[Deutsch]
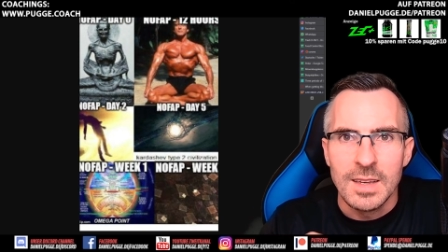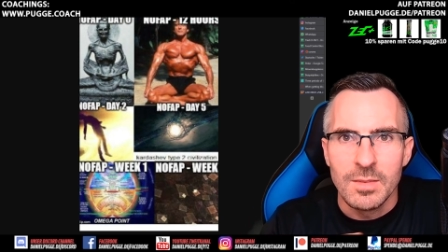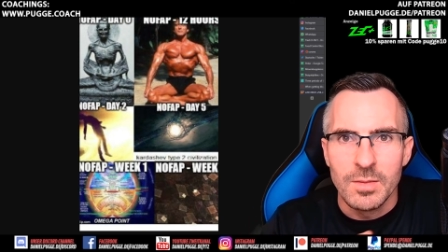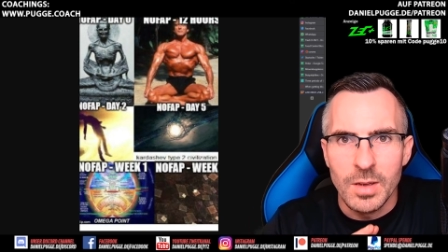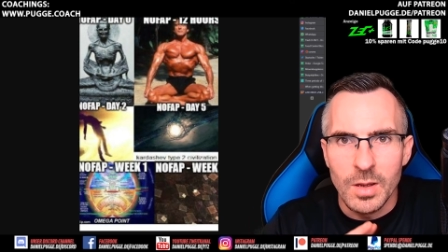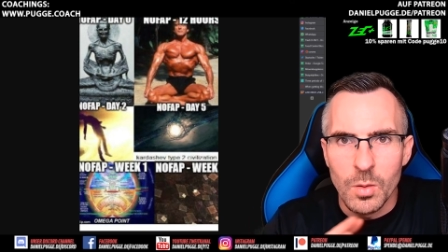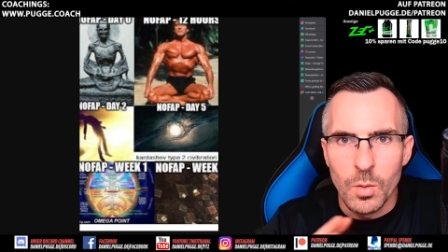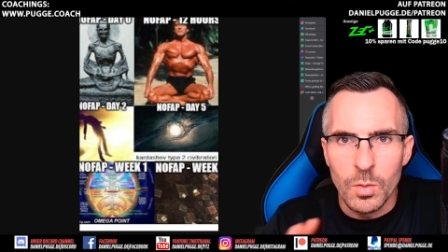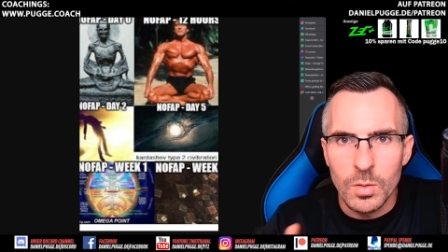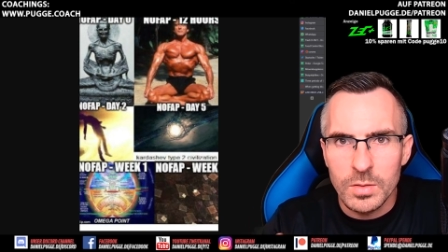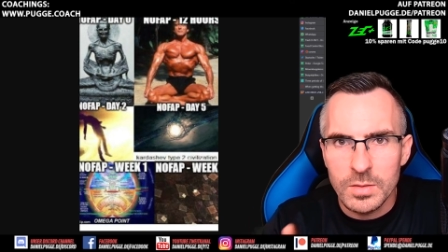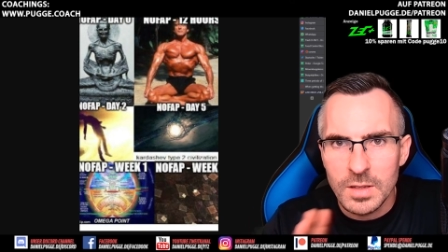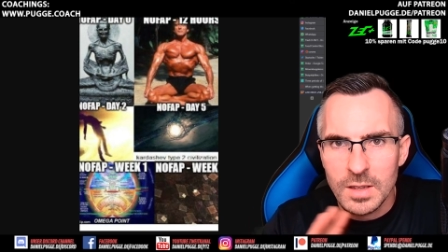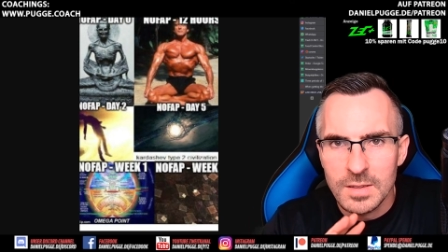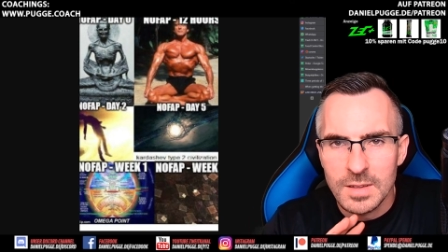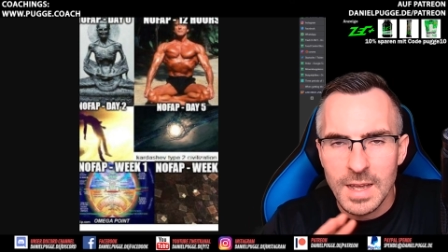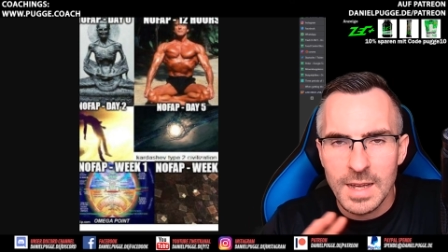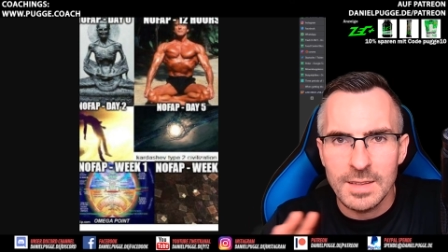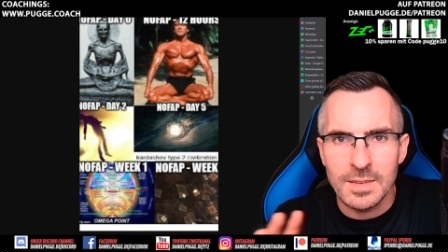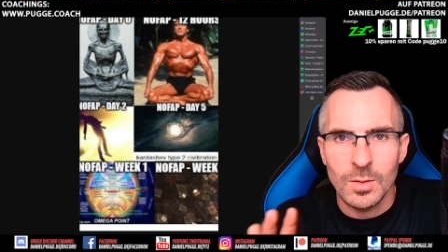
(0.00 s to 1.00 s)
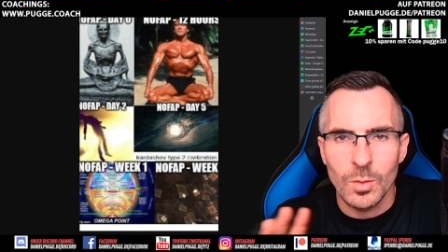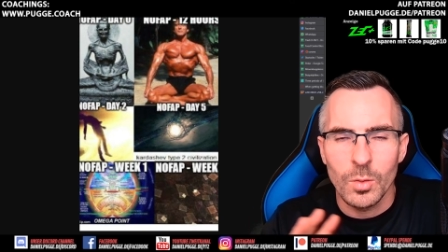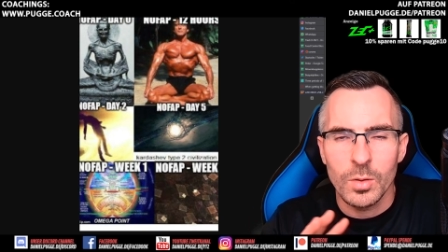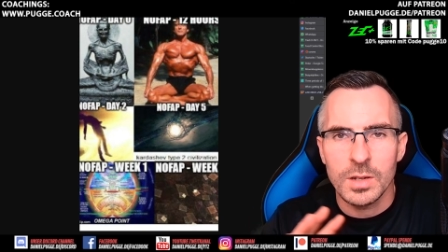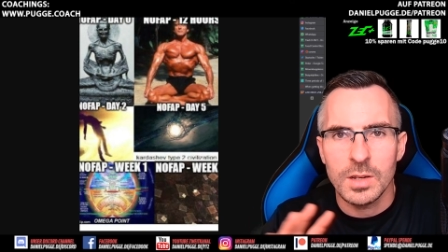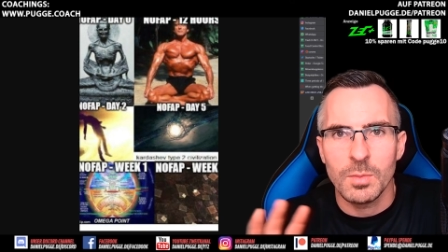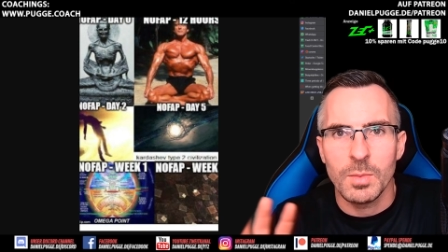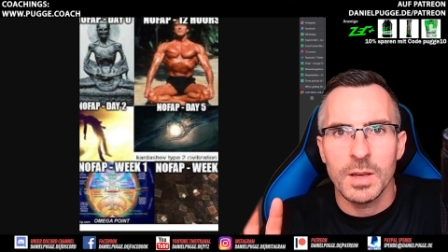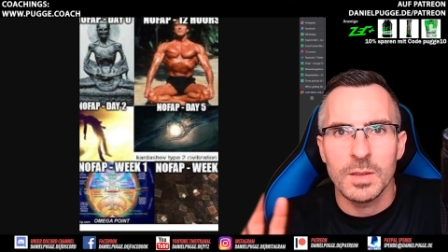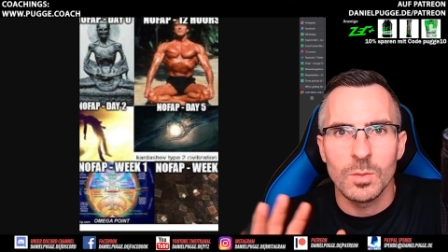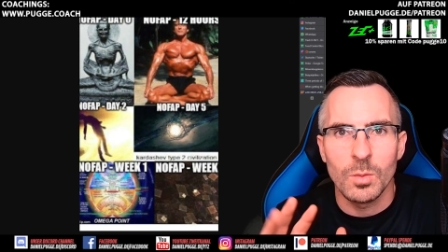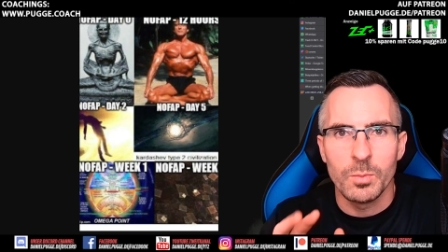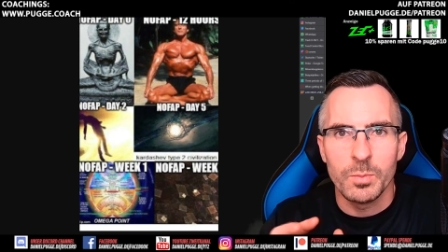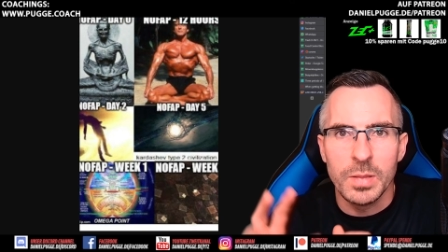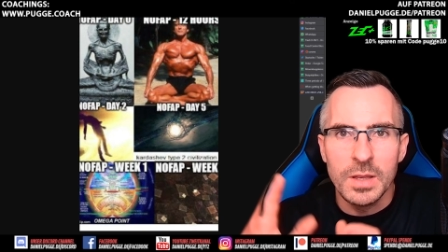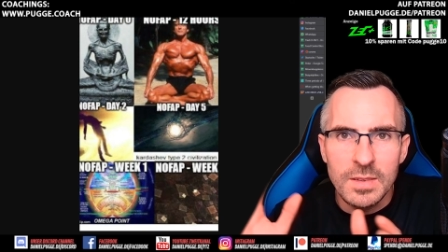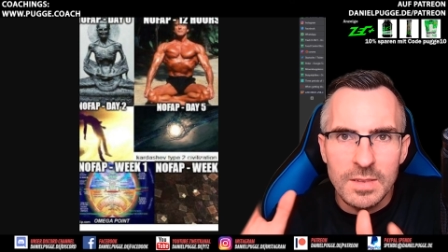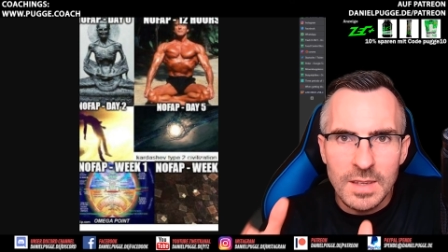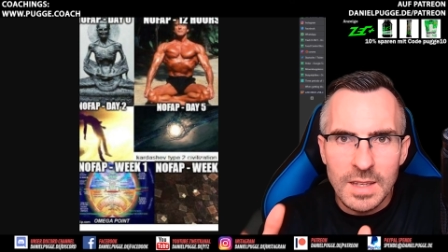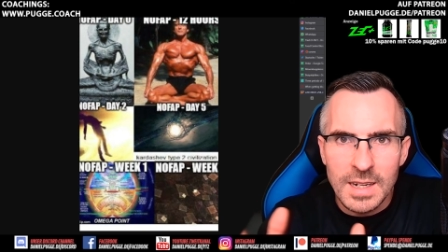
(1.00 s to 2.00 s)
Wir gucken uns das Ganze heute mal so ein
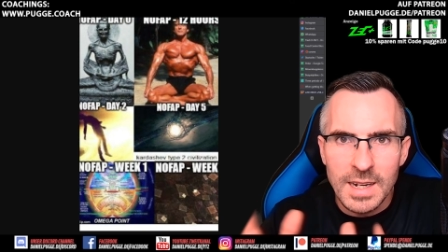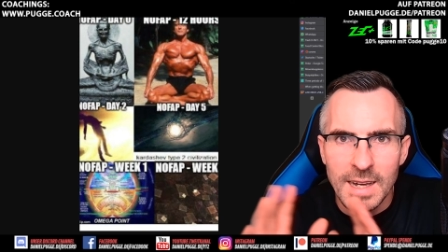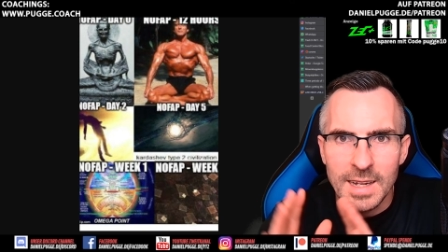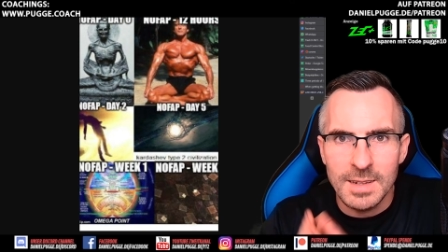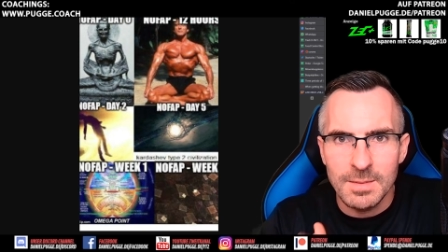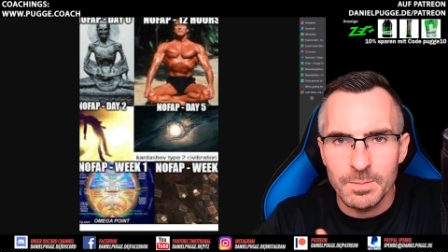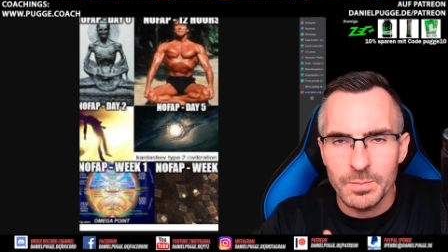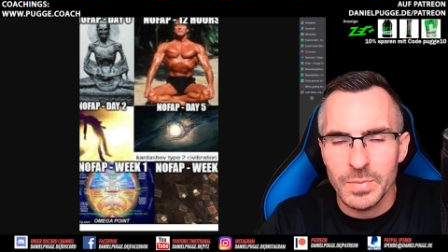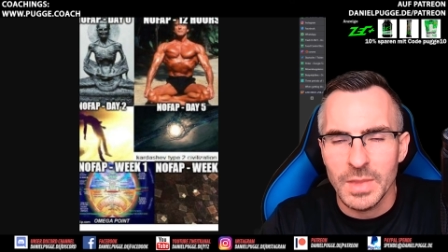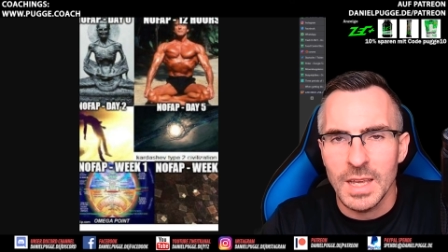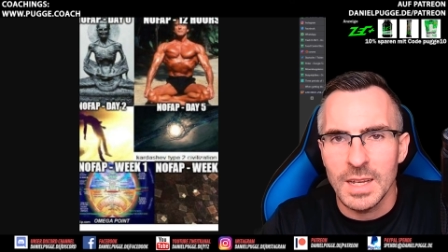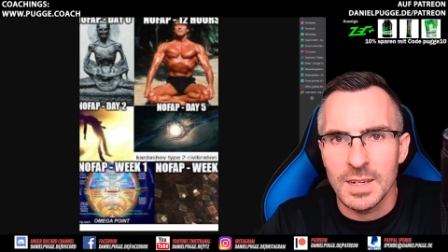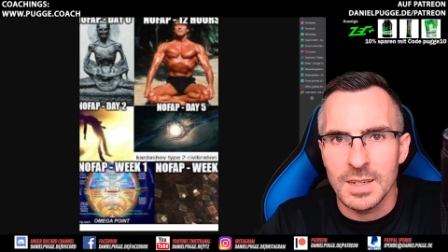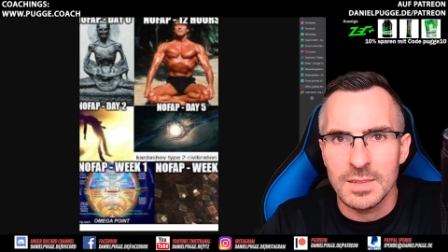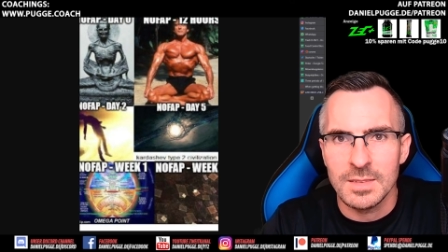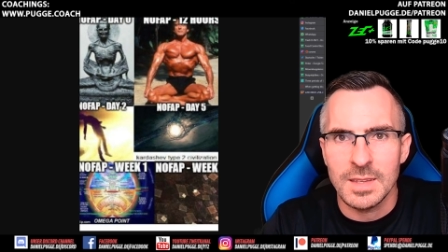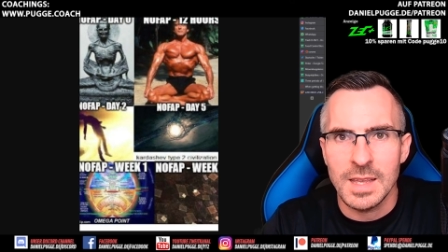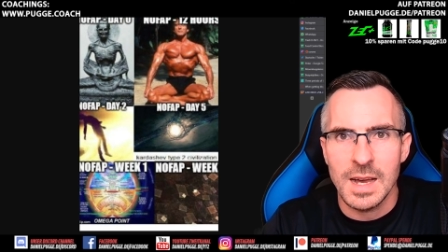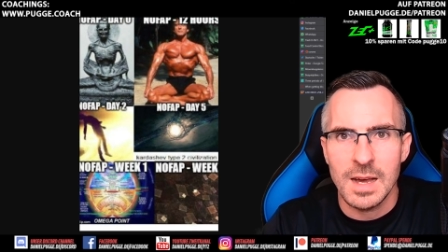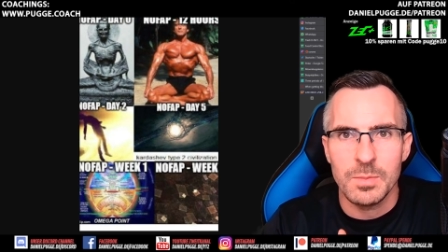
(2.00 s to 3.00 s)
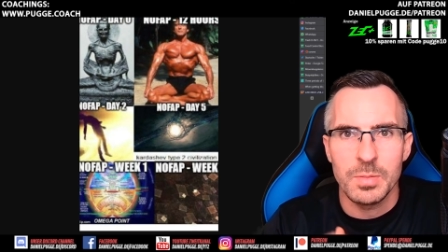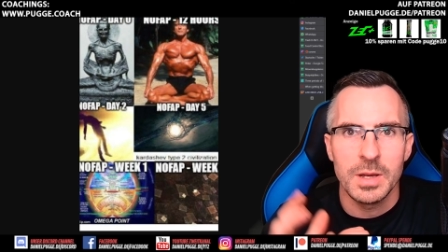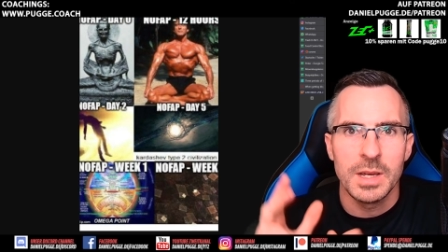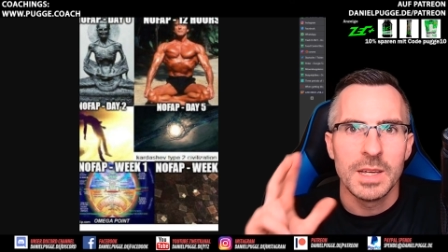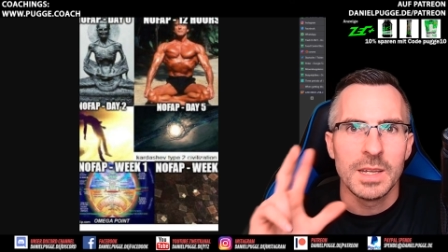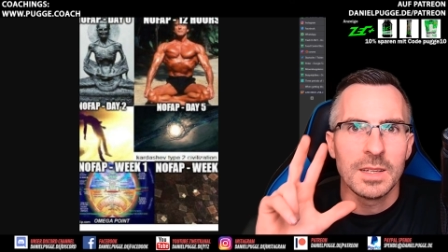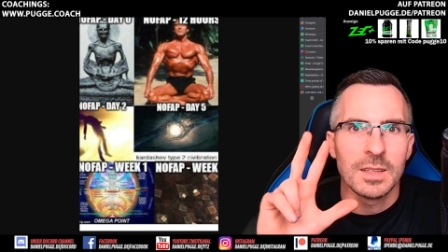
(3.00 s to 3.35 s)
bisschen an, denn es gab